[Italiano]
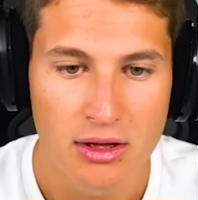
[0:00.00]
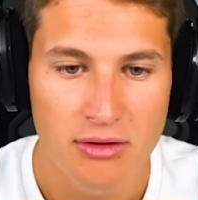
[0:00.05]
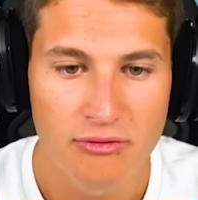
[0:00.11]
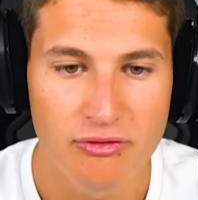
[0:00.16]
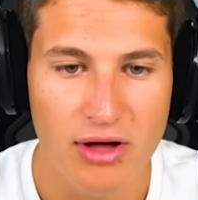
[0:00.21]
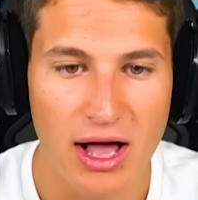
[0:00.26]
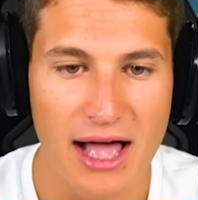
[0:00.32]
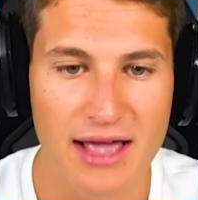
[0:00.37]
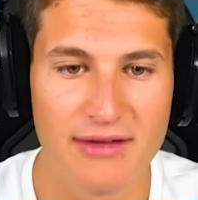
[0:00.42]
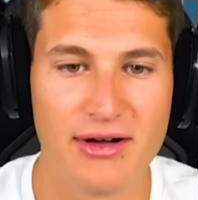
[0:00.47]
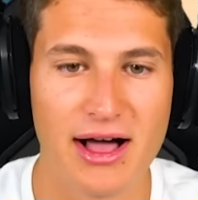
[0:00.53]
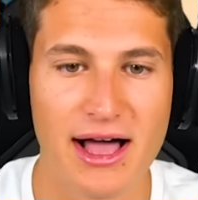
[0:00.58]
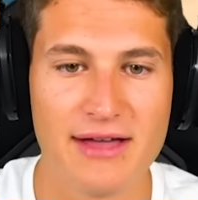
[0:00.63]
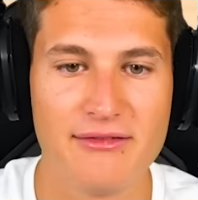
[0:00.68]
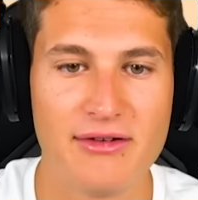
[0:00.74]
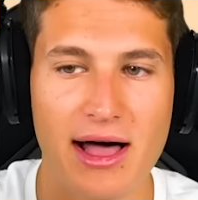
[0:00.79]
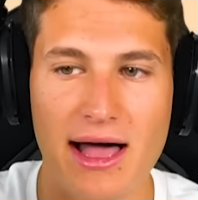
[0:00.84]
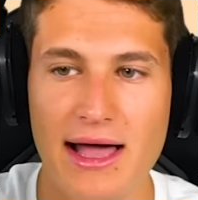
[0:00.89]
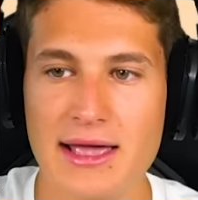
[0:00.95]
Vai,
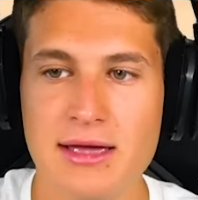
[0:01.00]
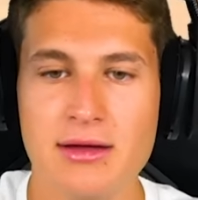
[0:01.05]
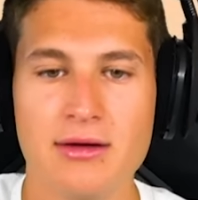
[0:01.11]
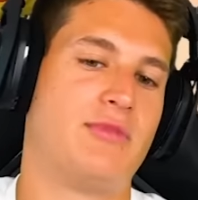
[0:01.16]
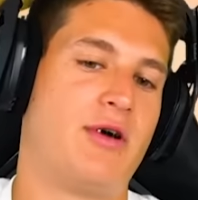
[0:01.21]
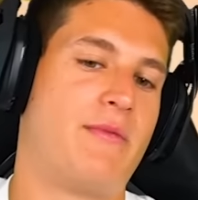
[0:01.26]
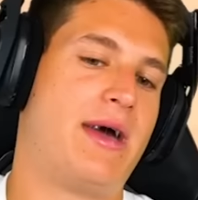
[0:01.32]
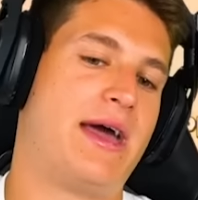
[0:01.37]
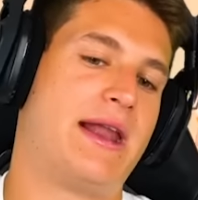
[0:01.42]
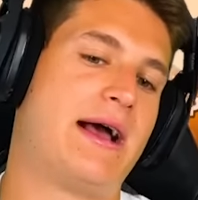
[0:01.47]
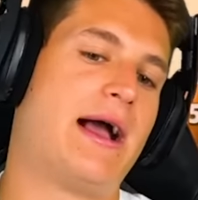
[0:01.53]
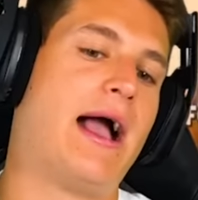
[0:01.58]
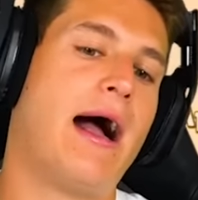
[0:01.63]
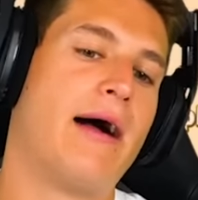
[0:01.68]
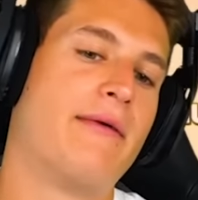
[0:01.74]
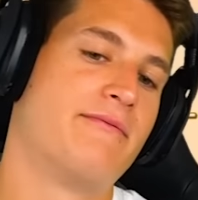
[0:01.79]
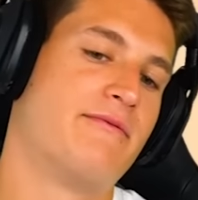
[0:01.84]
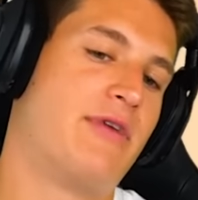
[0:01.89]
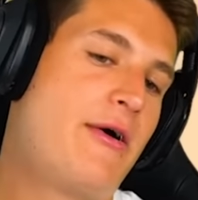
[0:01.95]
vai, vai. Vabbè,
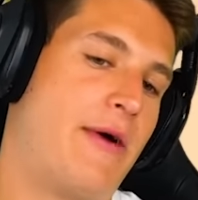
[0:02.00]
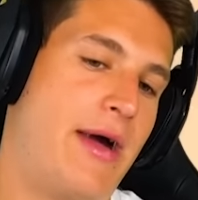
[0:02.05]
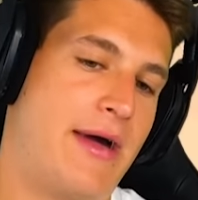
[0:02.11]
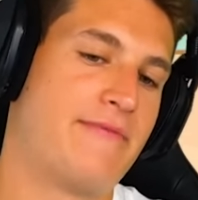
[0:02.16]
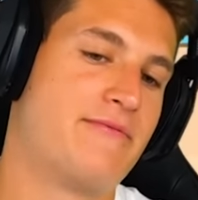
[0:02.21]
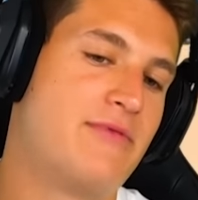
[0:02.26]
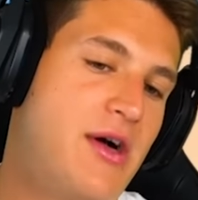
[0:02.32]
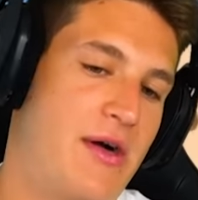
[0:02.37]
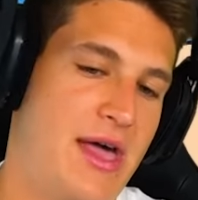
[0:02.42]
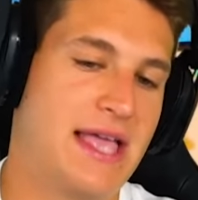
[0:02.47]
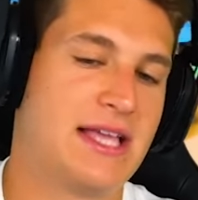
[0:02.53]
raga. Vabbè, vabbè.